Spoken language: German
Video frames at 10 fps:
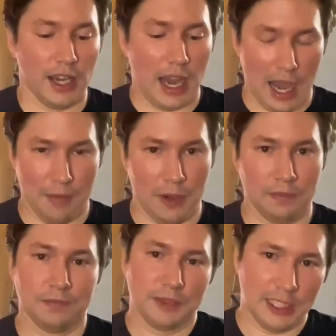
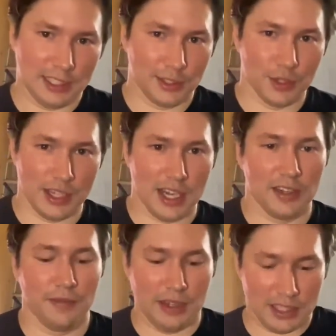Aber jetzt zur Sache.
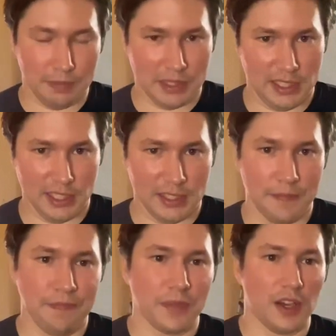Was ist passiert?
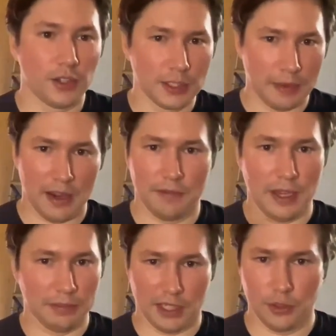Und zwar, wir
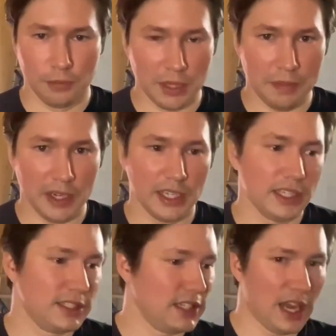haben dann
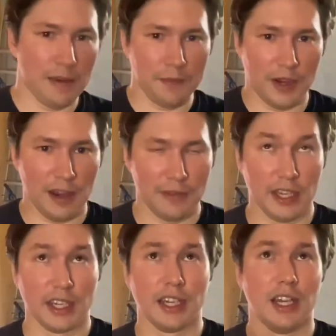rumrepariert am
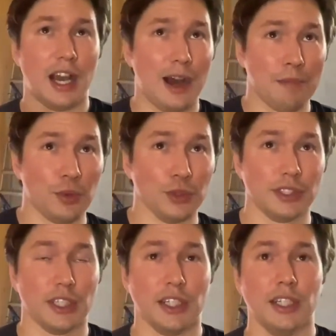Fahrwerk, am
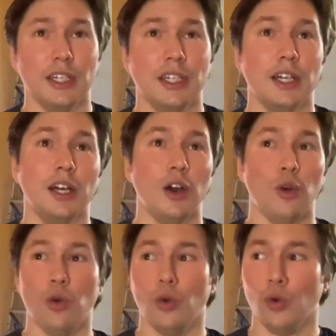Motor
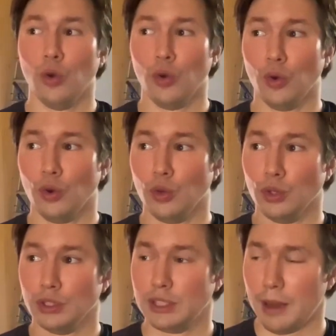
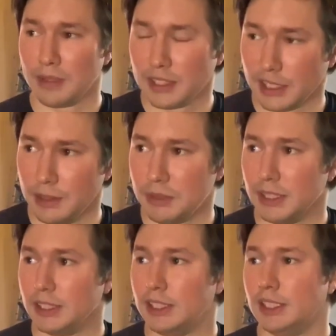und am
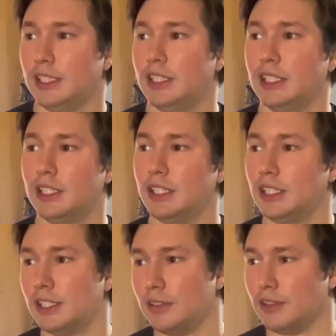Getriebe,
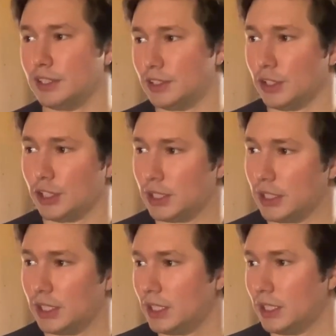was
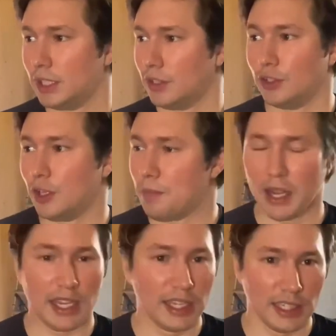noch, und noch ein paar
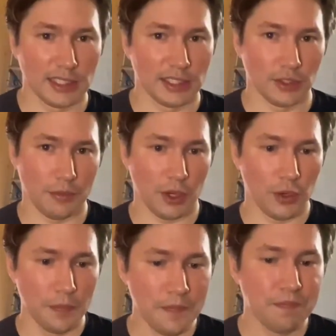Kinkerlitzchen
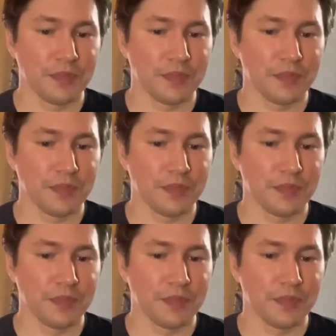drumherum.